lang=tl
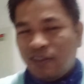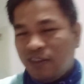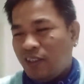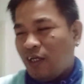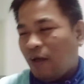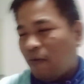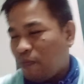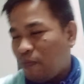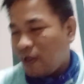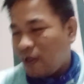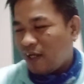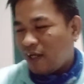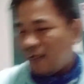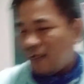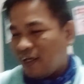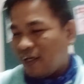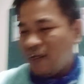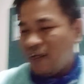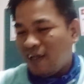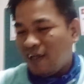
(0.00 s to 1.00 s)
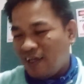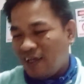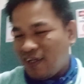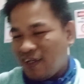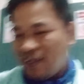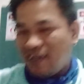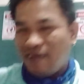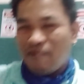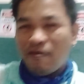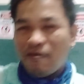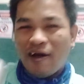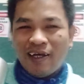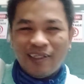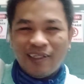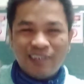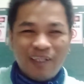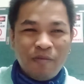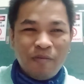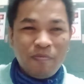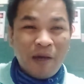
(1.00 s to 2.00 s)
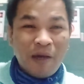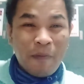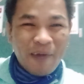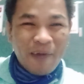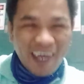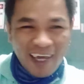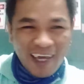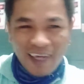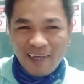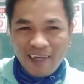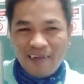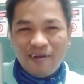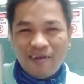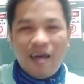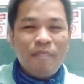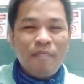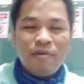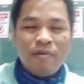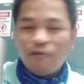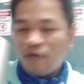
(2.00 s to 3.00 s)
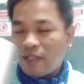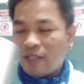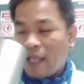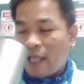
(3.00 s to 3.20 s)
Siyempre, mga team kape. Kape muna